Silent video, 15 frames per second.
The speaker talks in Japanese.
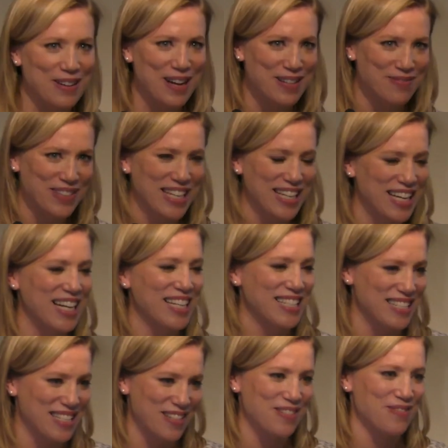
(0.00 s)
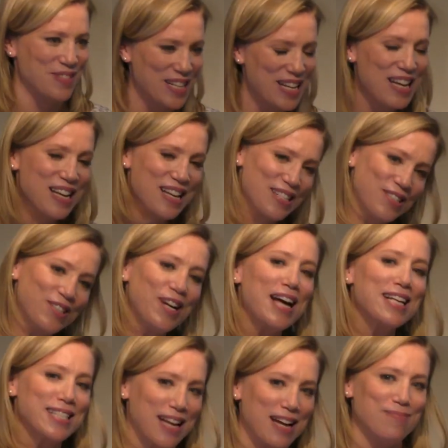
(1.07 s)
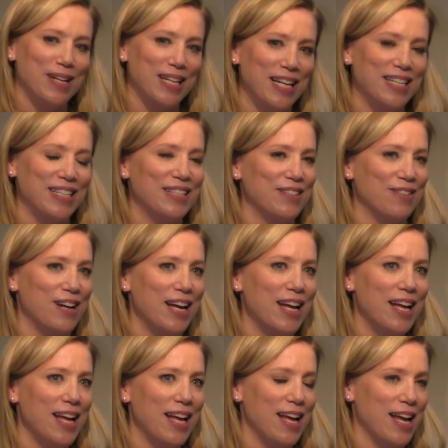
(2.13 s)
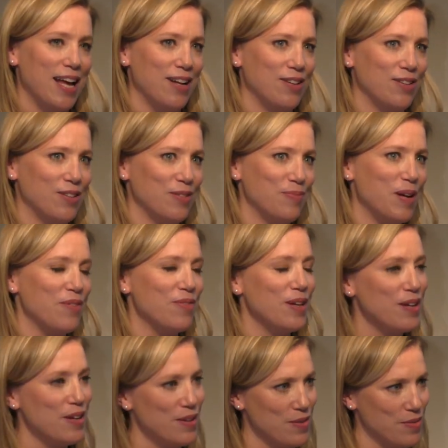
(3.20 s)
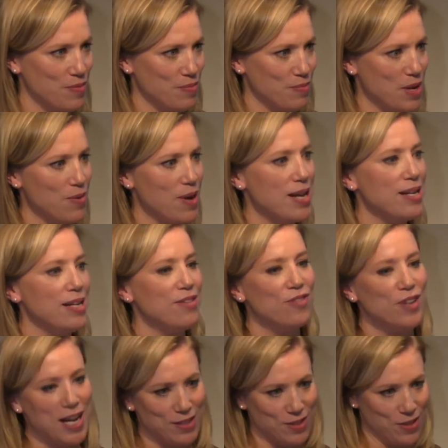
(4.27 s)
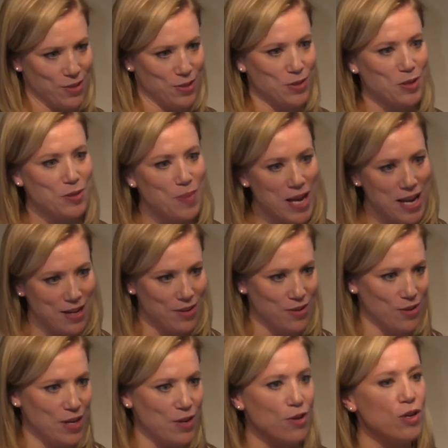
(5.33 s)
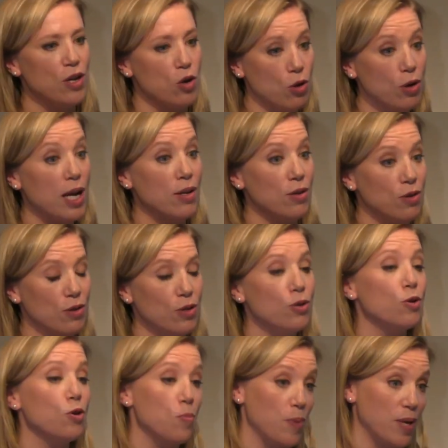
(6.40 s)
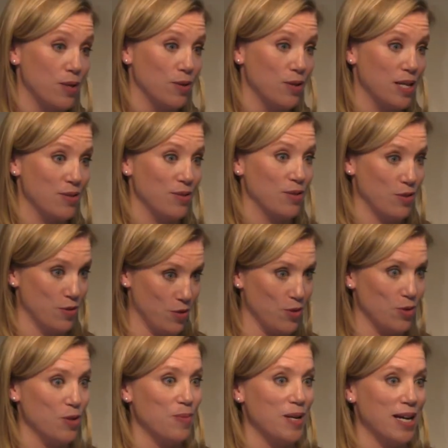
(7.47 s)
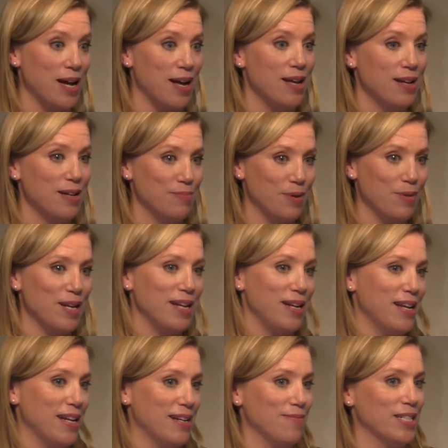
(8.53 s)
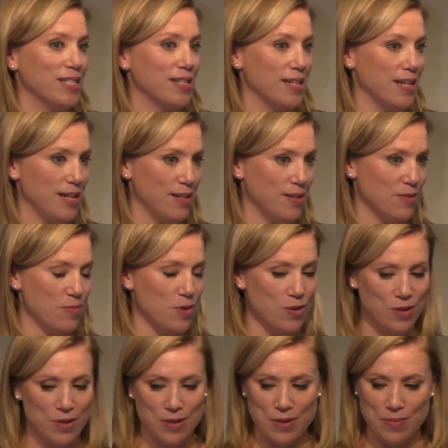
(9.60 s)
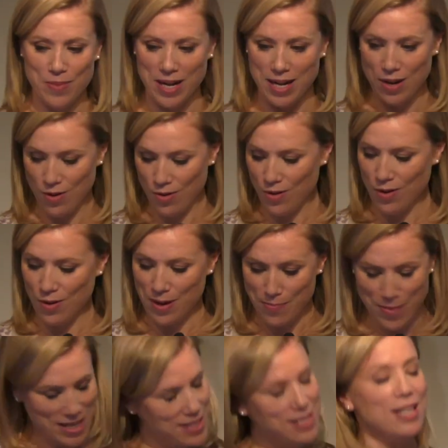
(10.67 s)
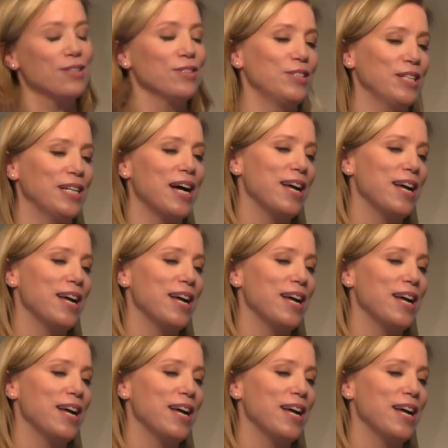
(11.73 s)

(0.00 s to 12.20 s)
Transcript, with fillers: はあんまりないんですけれども18歳まで実はあの、まあ、周りにフランス語とスペイン語いろんな他のヨーロッパの言葉が周りにありましたけれども、まあ、日本語は全く違い